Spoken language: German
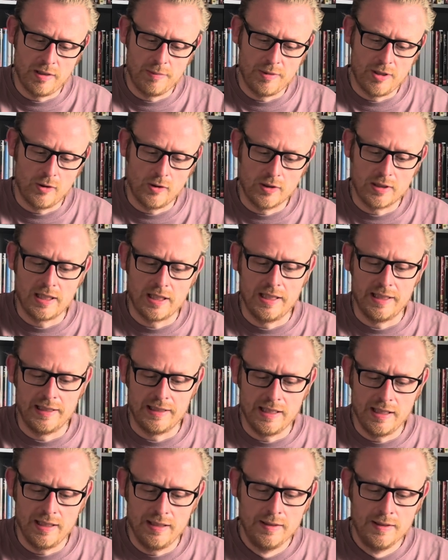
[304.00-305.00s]
mir auch da
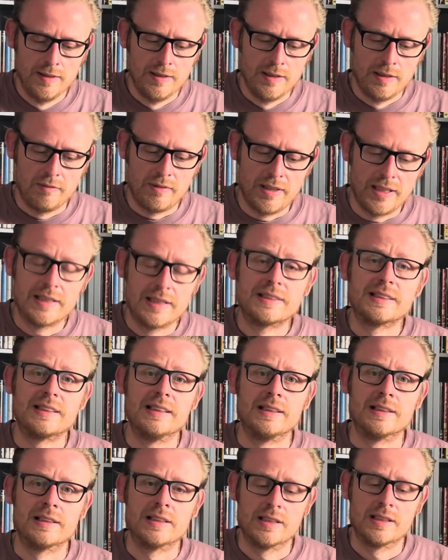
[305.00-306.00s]
egal, weil es
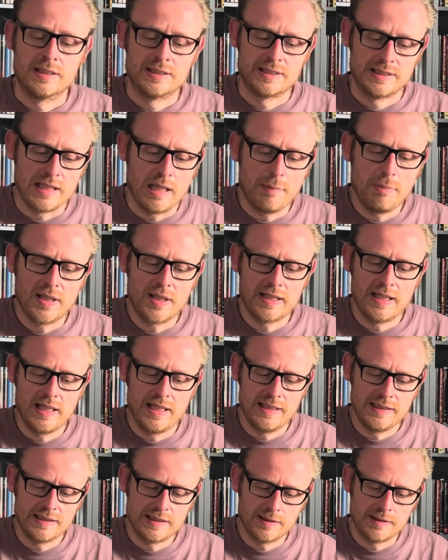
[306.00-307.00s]
sind
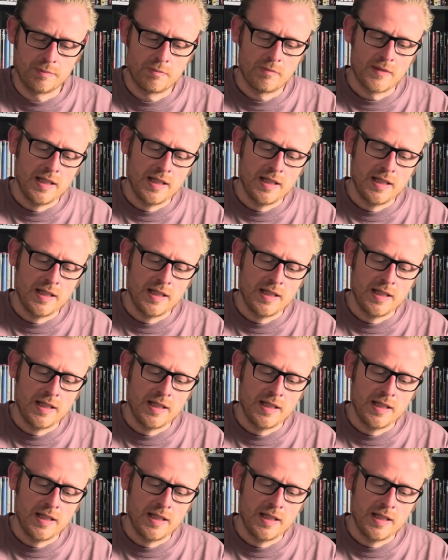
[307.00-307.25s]
Snapper-Käse.